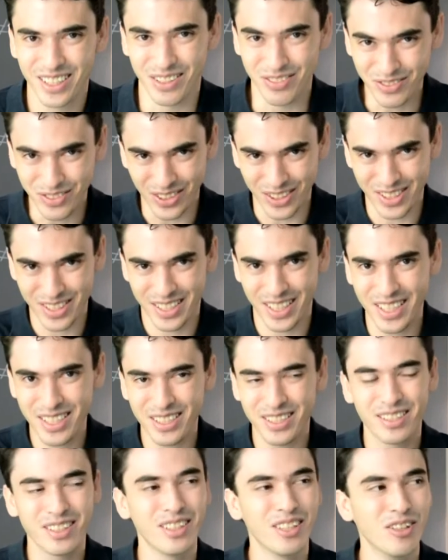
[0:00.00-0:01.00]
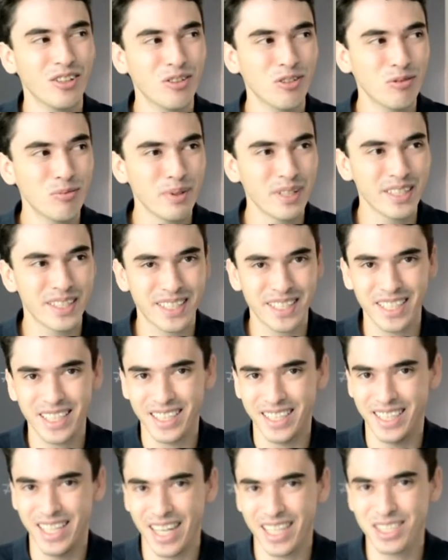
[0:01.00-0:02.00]
em vocês, uma
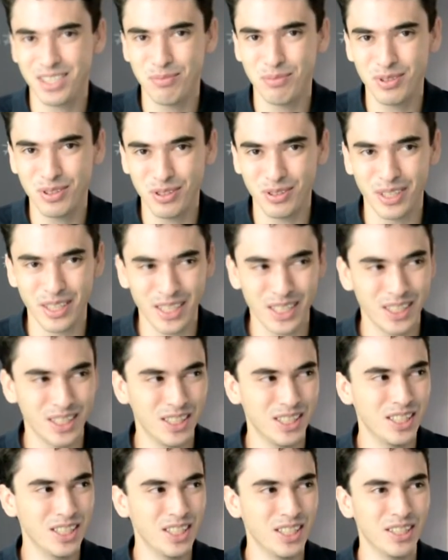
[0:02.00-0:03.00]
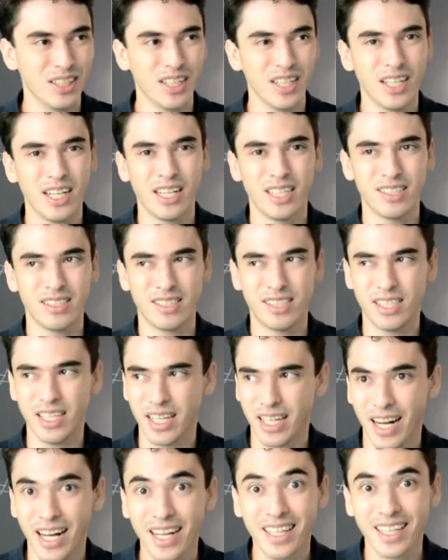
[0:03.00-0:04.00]
ansiedade muito grande de
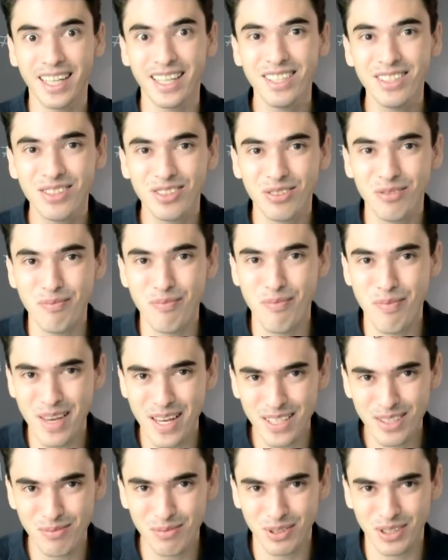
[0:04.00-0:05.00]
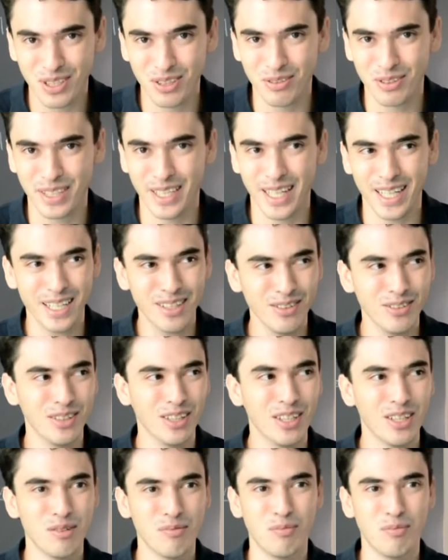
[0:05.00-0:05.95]
será que é isso mesmo que eu quero?